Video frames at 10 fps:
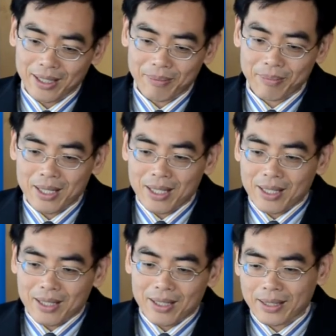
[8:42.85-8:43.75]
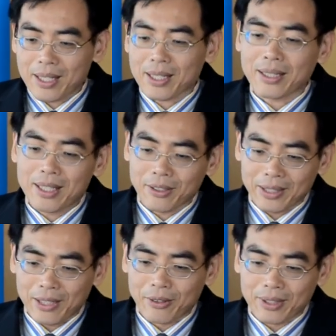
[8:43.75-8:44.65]
นะครับแต่ในซัต
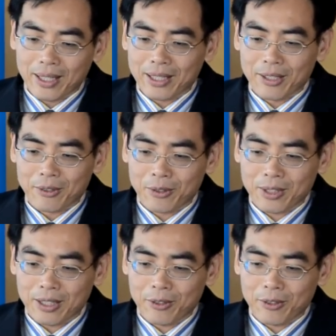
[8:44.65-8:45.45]
ดี้ของเราเนี่ยเรา